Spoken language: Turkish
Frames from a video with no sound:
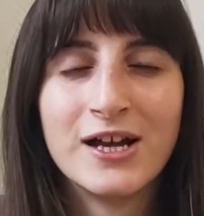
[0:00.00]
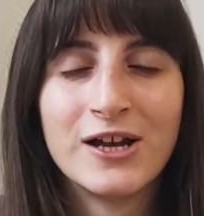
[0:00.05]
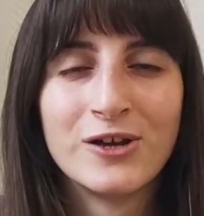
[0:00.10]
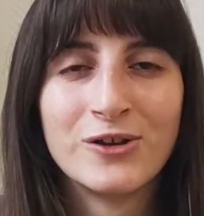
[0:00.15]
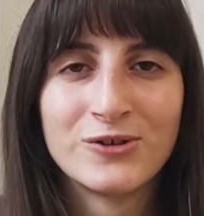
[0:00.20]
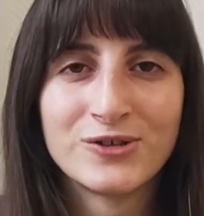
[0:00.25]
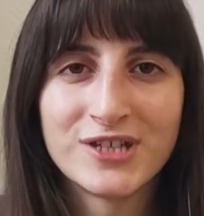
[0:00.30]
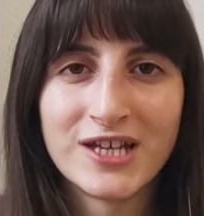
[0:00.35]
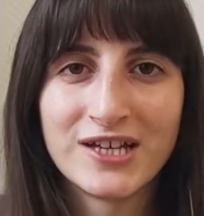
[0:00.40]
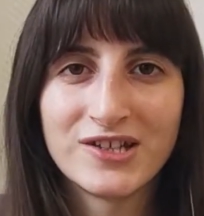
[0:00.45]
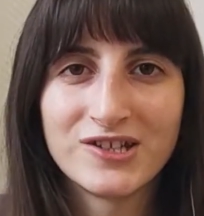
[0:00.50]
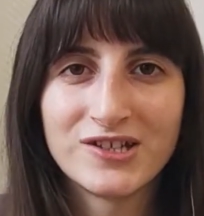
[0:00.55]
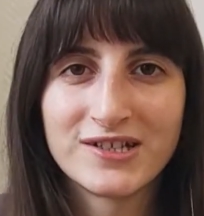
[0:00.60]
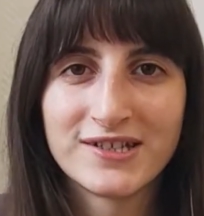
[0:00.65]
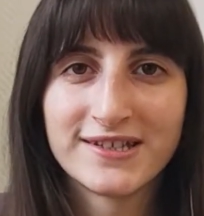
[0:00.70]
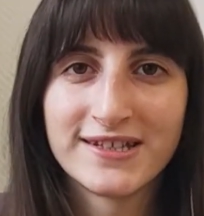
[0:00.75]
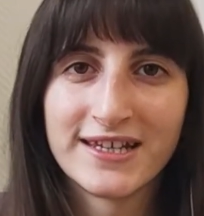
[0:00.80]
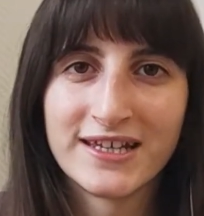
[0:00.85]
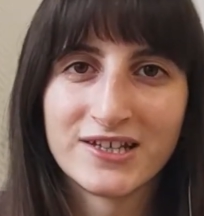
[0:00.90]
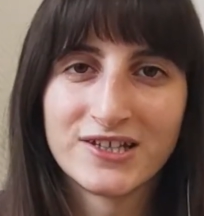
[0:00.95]
Los
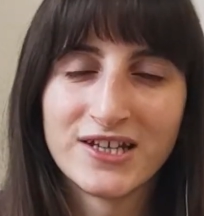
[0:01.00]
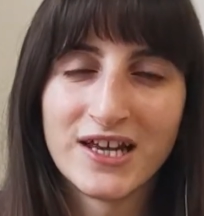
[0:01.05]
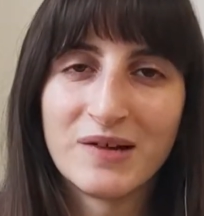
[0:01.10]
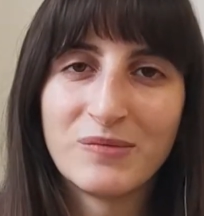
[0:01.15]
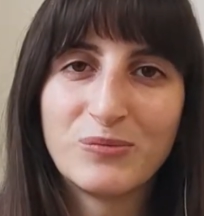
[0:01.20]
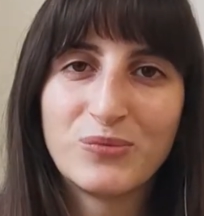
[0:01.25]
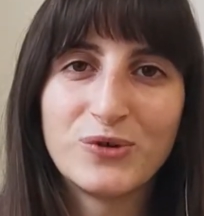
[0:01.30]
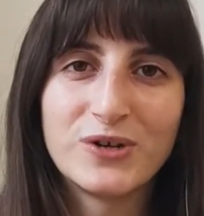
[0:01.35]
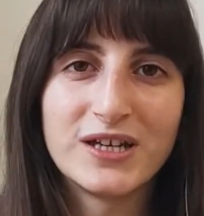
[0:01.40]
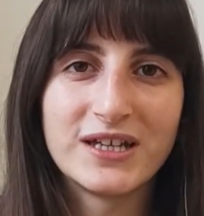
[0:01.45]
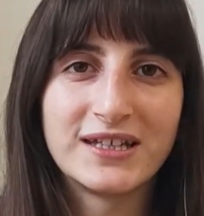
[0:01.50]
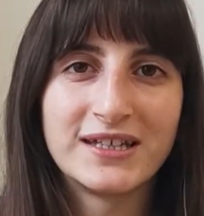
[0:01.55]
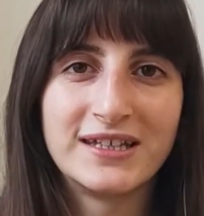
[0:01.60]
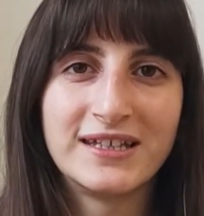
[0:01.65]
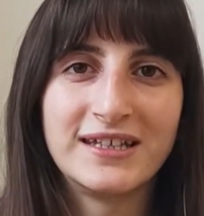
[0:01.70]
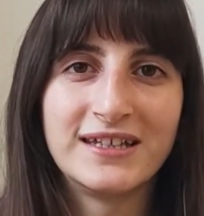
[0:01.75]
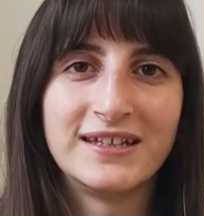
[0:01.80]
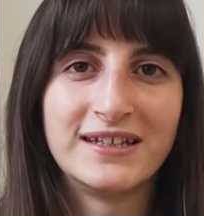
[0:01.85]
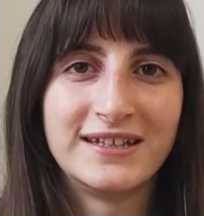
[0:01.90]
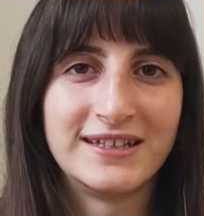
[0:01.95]
Angeles'ta yaşayan bu
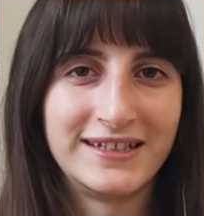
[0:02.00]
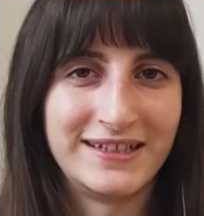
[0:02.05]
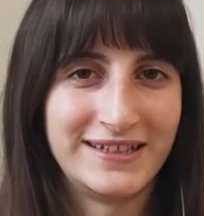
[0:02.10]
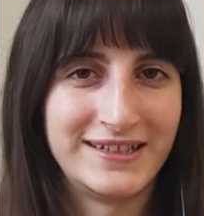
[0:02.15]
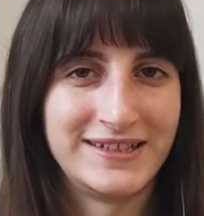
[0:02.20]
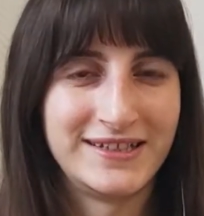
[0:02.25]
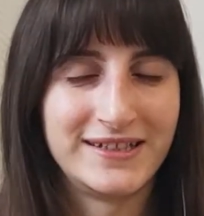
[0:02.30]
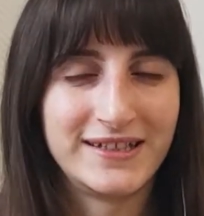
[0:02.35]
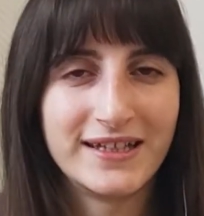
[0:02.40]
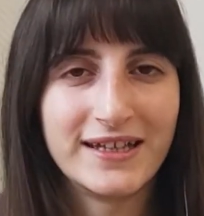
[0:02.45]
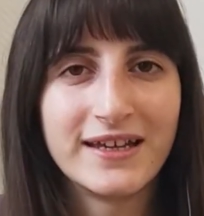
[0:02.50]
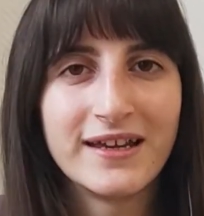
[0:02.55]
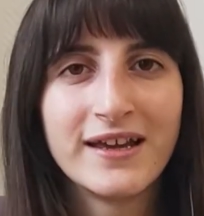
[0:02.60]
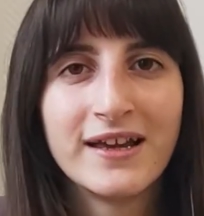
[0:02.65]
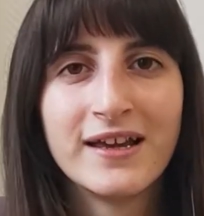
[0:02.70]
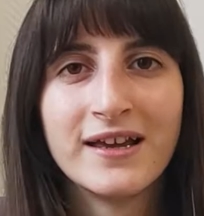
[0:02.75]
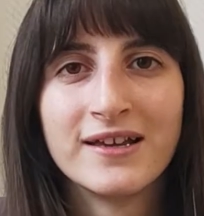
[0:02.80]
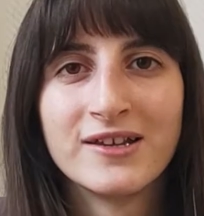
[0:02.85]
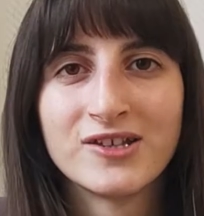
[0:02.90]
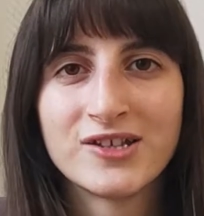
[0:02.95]
iki kişi
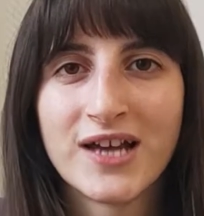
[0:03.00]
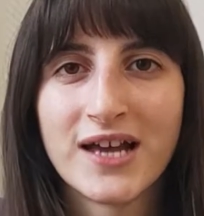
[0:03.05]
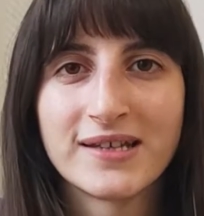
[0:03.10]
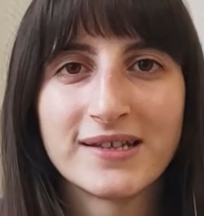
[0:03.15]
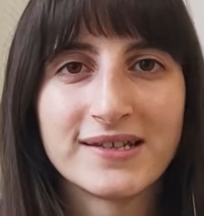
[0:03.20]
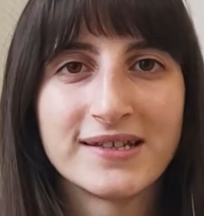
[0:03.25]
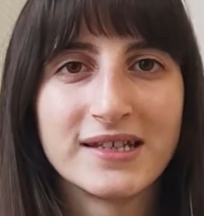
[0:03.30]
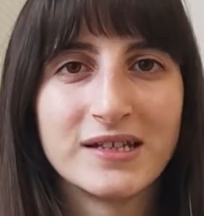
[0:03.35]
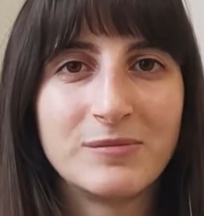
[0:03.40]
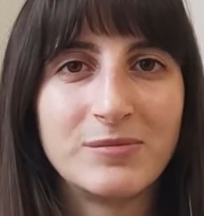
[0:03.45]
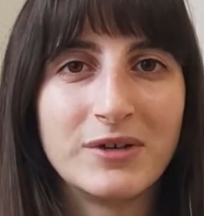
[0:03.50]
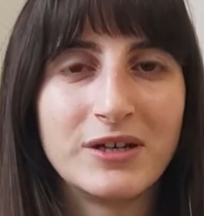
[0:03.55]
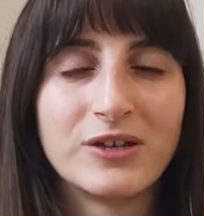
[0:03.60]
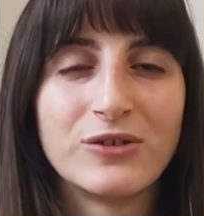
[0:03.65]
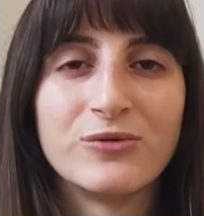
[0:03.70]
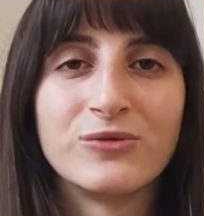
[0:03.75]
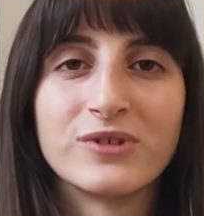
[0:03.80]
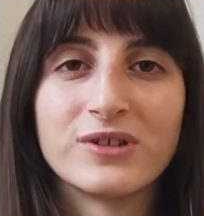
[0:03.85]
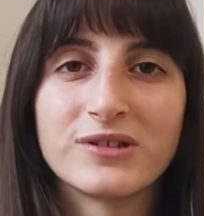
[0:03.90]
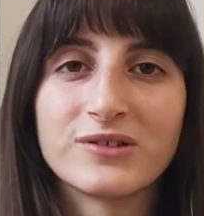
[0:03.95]
şans eseri bir
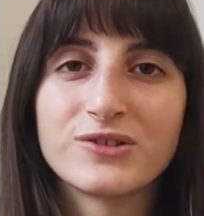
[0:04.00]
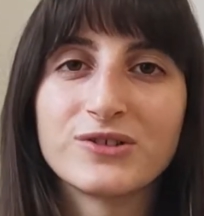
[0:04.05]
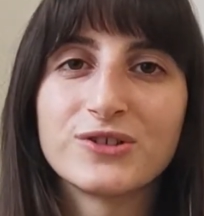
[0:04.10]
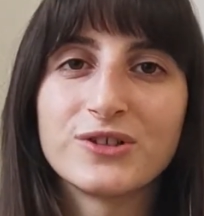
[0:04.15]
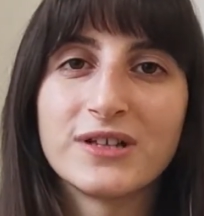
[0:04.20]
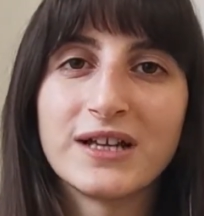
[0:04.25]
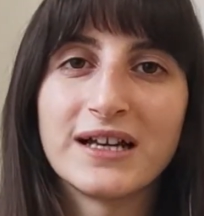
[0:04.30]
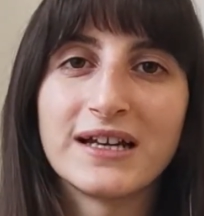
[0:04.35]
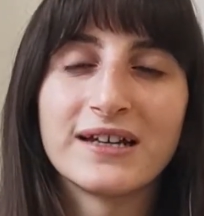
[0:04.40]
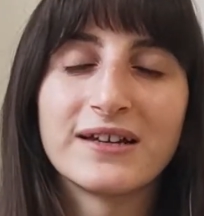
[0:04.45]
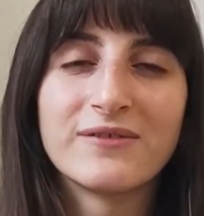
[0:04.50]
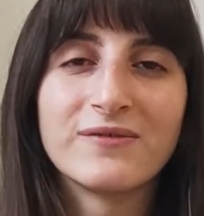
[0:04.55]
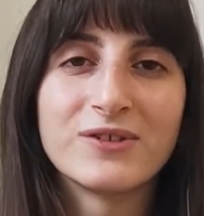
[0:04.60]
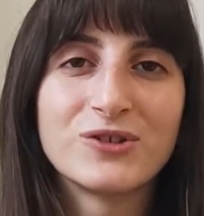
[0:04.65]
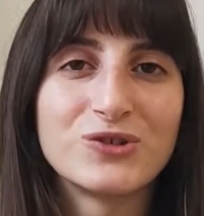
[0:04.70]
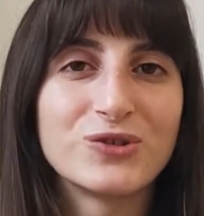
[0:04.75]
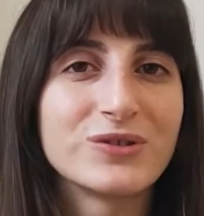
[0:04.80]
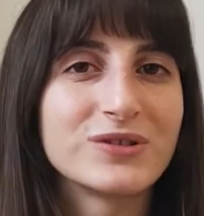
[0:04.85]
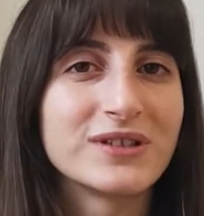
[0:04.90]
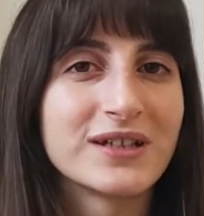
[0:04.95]
gün tanışıyorlar ve
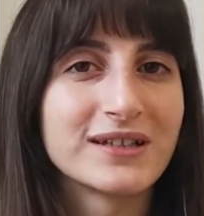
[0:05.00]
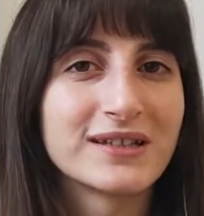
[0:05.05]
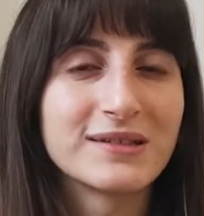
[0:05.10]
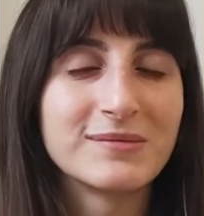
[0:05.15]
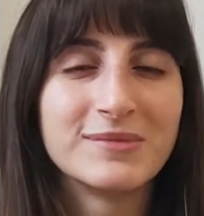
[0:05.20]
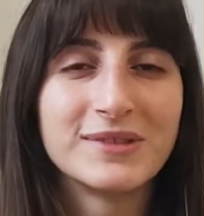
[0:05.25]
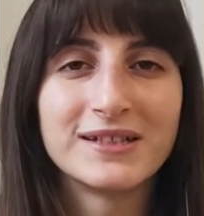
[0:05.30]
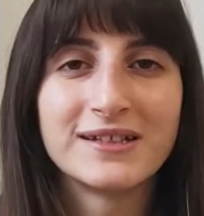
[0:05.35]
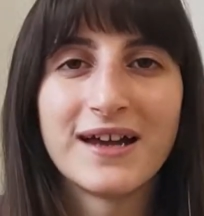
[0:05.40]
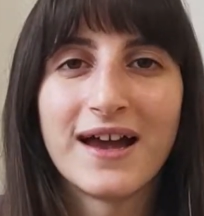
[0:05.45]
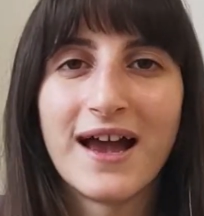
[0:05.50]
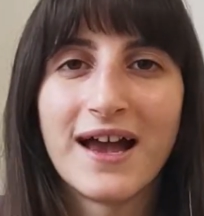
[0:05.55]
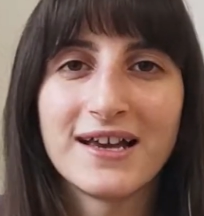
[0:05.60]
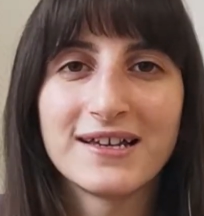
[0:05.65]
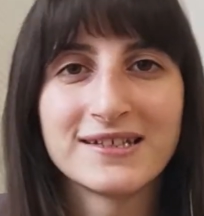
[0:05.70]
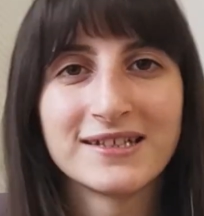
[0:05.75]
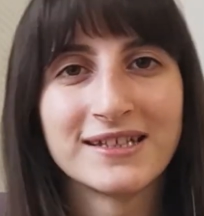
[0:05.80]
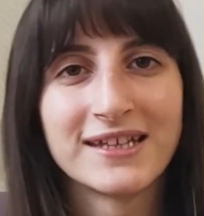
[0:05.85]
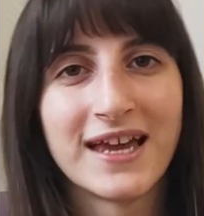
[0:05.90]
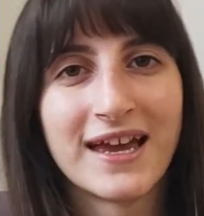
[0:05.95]
çok tatlı bir
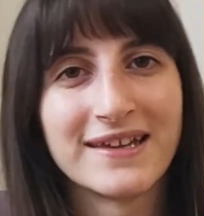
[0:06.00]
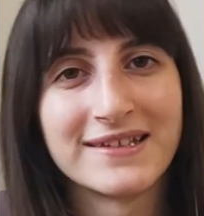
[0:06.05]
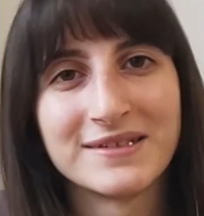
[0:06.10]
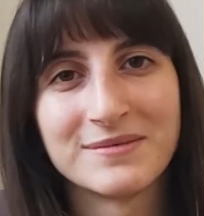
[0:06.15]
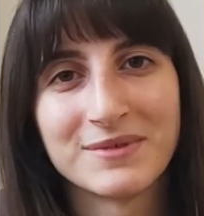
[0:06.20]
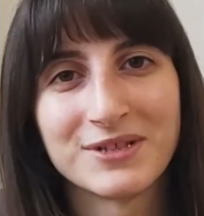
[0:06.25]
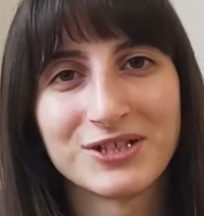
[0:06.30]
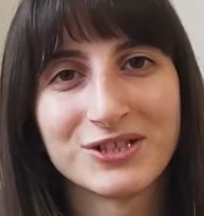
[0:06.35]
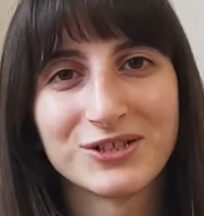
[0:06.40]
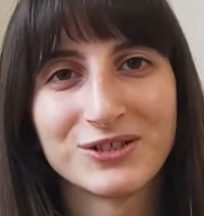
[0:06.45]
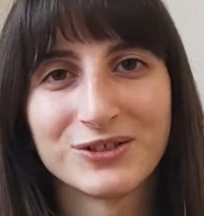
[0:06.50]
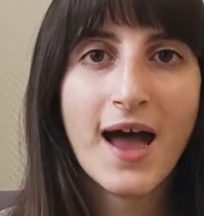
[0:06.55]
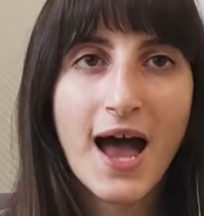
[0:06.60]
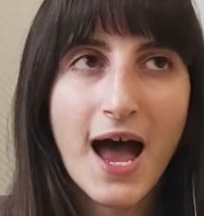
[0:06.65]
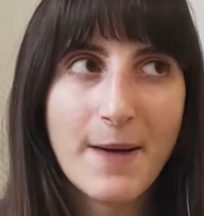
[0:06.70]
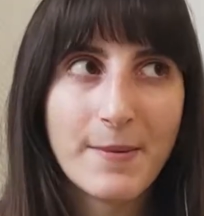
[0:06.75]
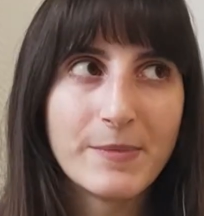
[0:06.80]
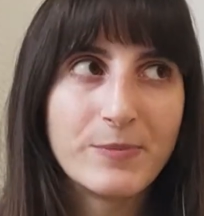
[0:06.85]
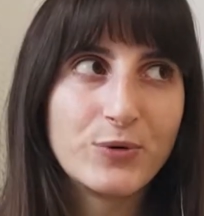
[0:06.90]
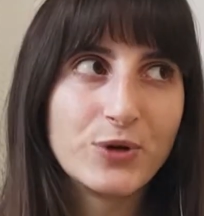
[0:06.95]
aşk hikayesi başlıyor.
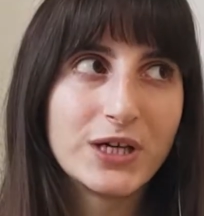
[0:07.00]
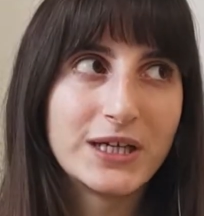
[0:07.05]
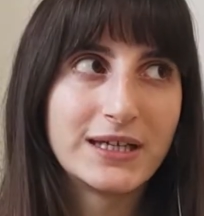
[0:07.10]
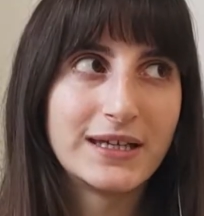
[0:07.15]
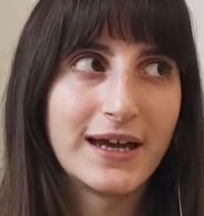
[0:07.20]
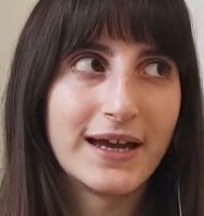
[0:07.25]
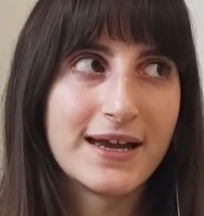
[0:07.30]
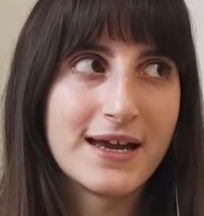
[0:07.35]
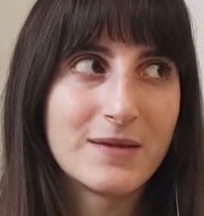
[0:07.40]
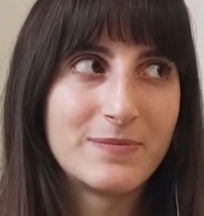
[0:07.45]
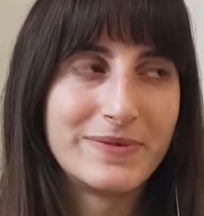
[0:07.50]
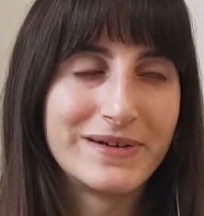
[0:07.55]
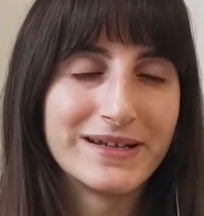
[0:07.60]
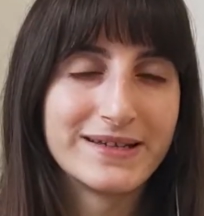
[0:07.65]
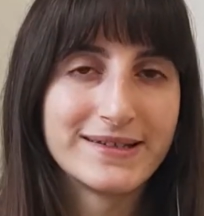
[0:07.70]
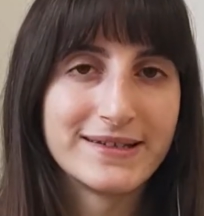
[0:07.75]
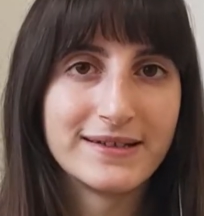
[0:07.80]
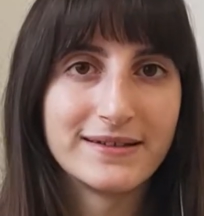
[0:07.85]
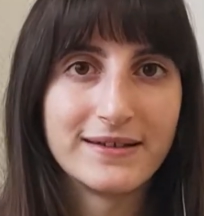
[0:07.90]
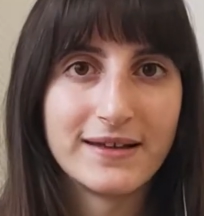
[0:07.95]
Ama bu iki
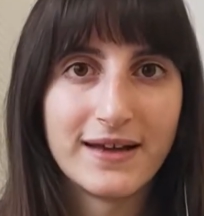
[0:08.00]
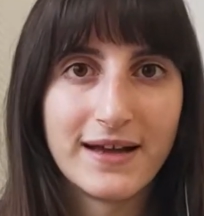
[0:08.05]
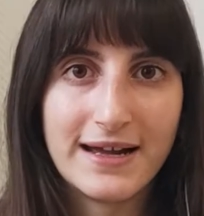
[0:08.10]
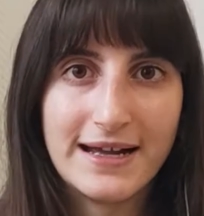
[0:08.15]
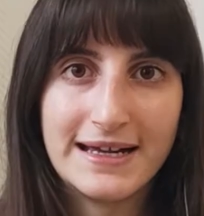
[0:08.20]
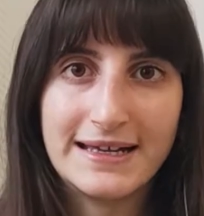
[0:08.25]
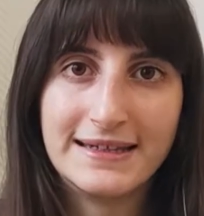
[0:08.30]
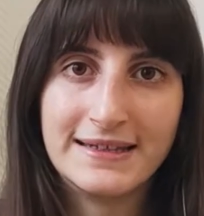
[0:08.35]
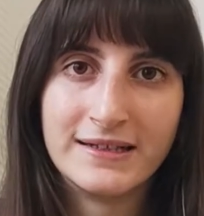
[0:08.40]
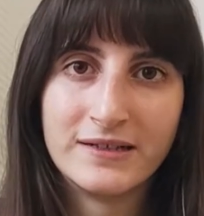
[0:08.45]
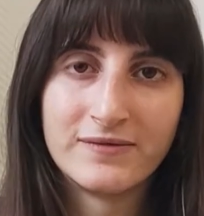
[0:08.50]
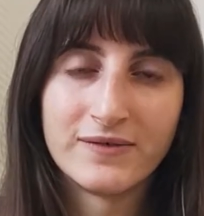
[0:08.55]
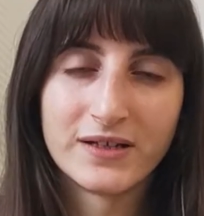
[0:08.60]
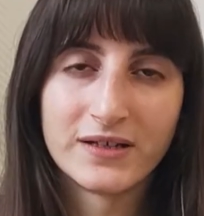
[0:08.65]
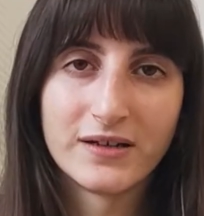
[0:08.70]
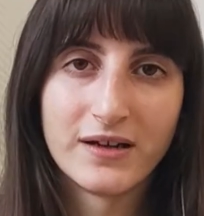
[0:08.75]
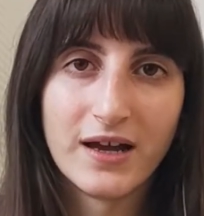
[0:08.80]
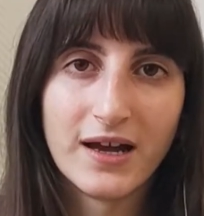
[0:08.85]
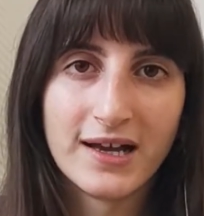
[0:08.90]
hayalperestin hayalleri var.